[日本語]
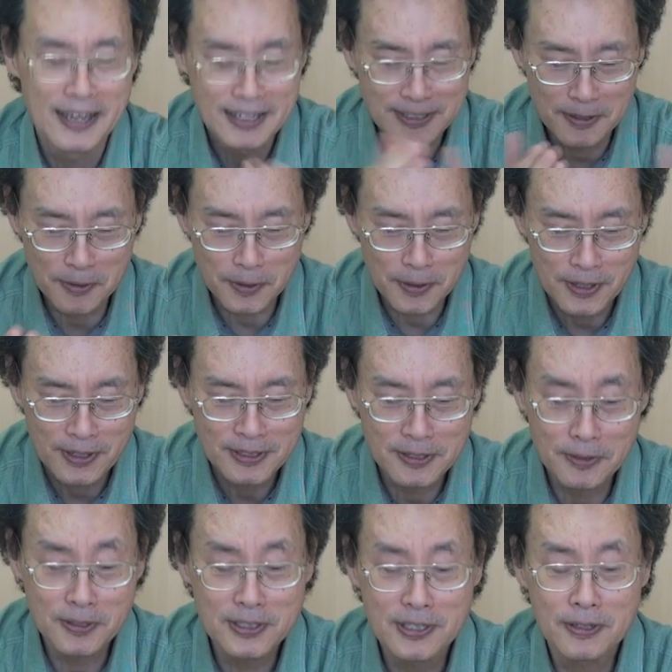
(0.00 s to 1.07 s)
その、
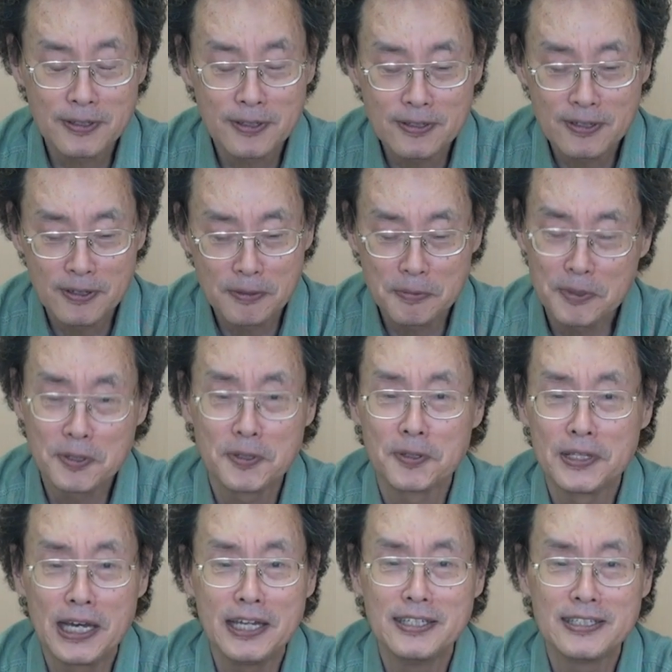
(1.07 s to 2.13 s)
その仕事そのものの
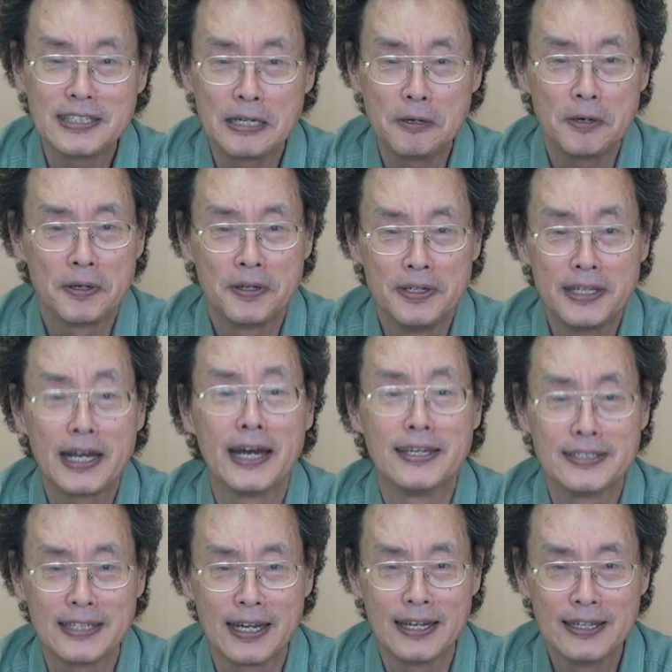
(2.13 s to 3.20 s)
大事さを理解
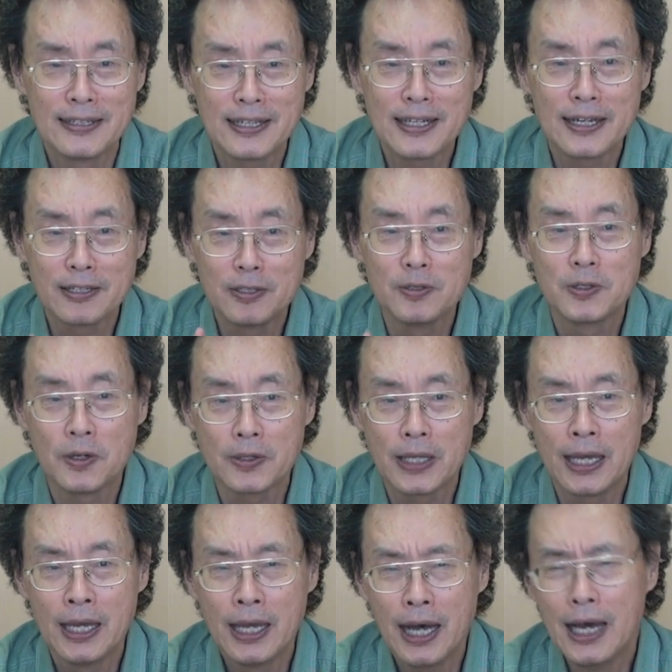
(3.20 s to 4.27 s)
しない。ただ給料
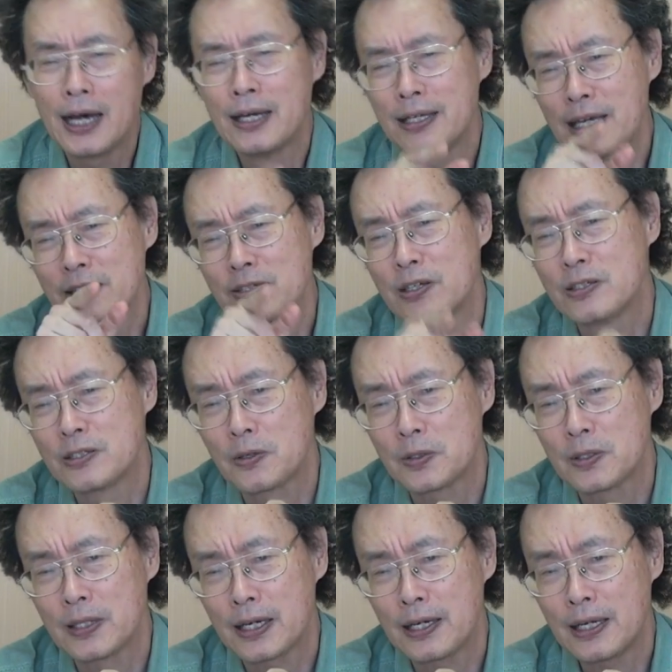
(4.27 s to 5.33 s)
で、あ、安い仕
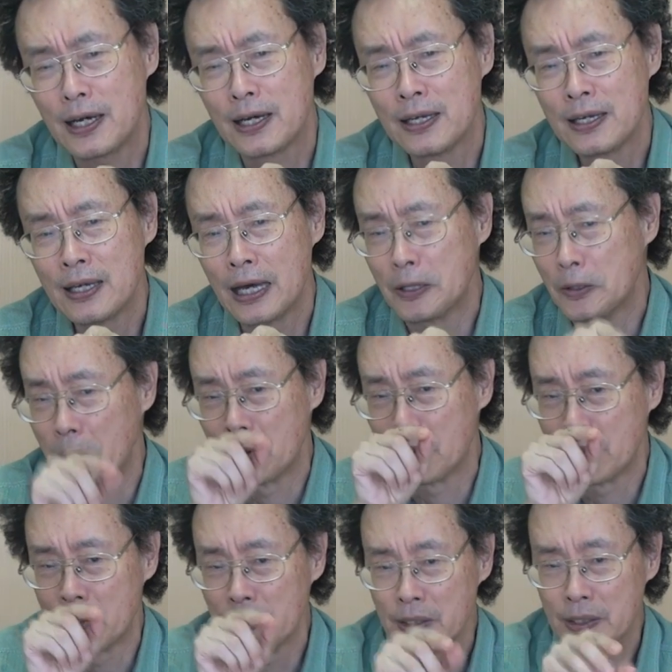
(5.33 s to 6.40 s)
事だから、あ
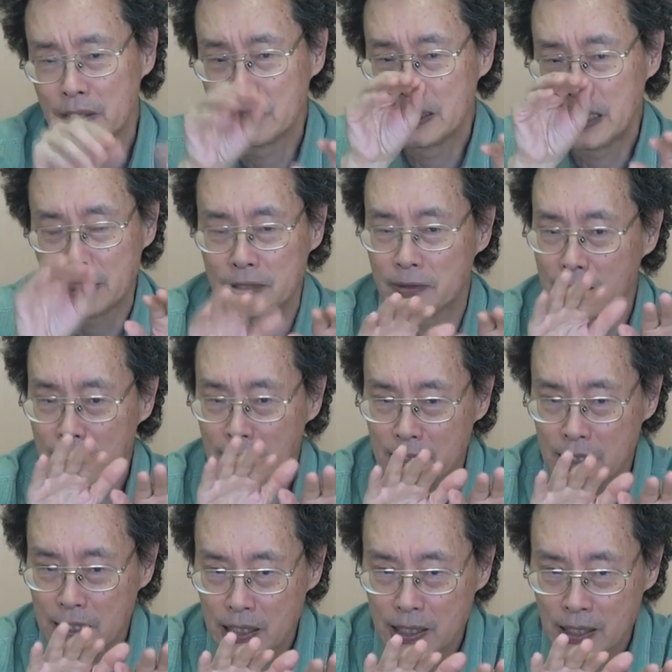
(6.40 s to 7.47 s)
の、なんていうかな、
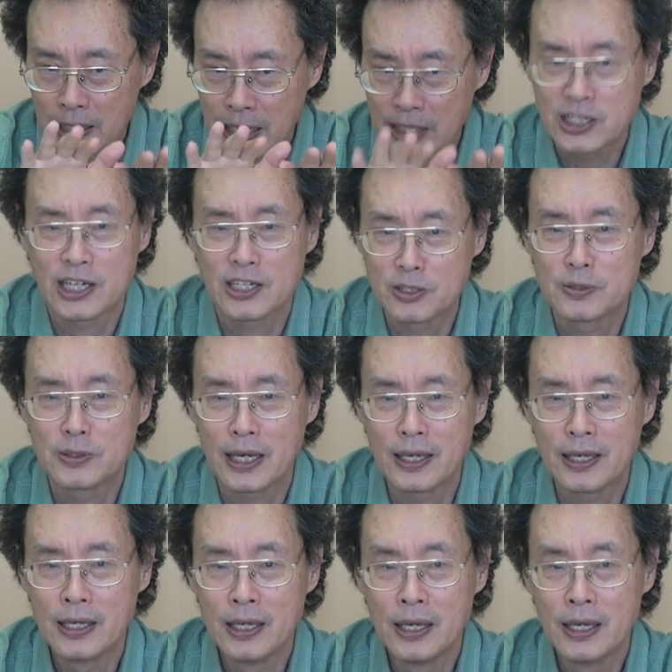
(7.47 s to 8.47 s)
価値が少ない。